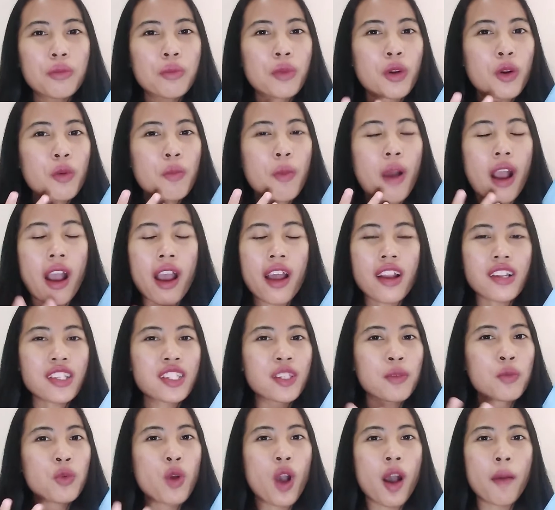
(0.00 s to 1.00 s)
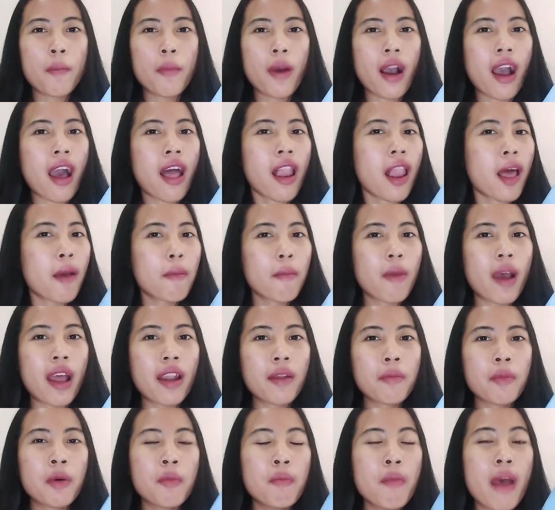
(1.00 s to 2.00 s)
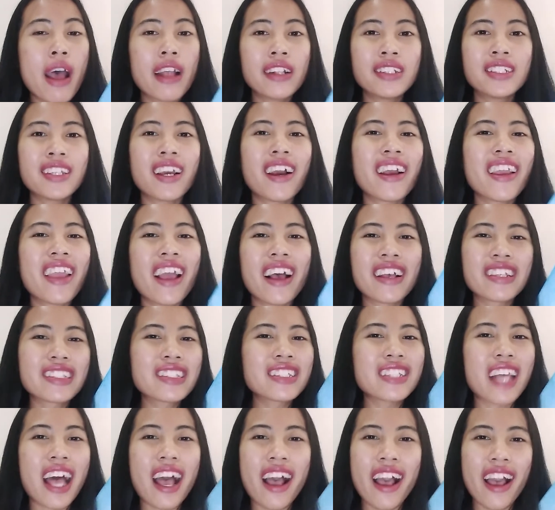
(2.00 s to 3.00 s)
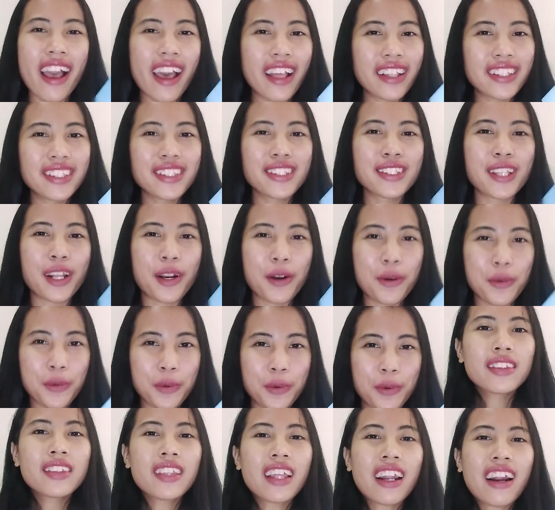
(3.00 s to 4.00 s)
merupakan sebuah pengalaman membaca yang sangat seru